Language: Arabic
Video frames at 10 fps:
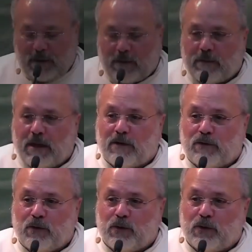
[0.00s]

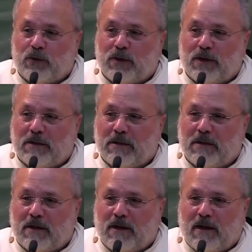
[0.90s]
تعرفوا
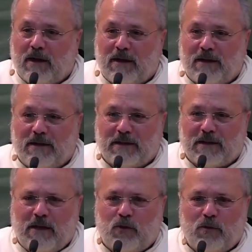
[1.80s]

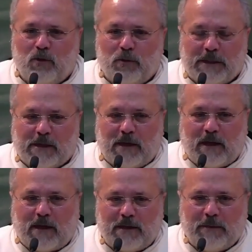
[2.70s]
كل أمومة
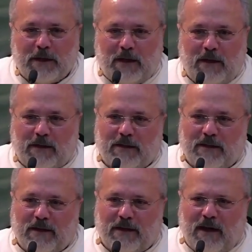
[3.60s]
صالحة هي من الله
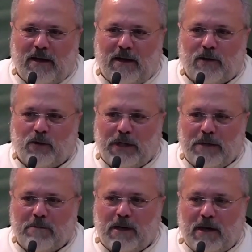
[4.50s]
الله هو
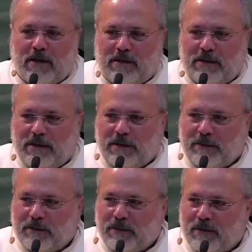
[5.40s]
الأم الحقيقية
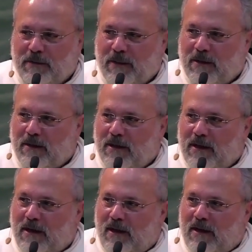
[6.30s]

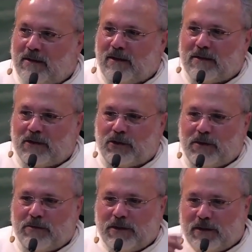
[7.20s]
حتى
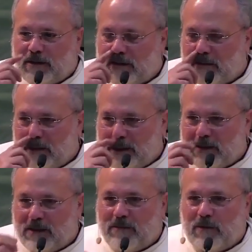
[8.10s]
التشابيه
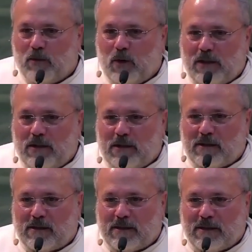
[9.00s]
بالكتاب
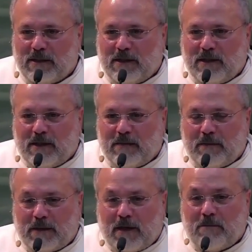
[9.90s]
المقدس
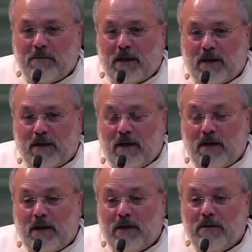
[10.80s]
بتخبر عن
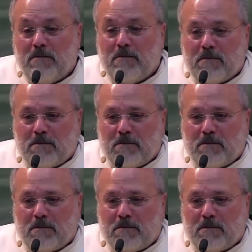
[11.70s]
الله الأم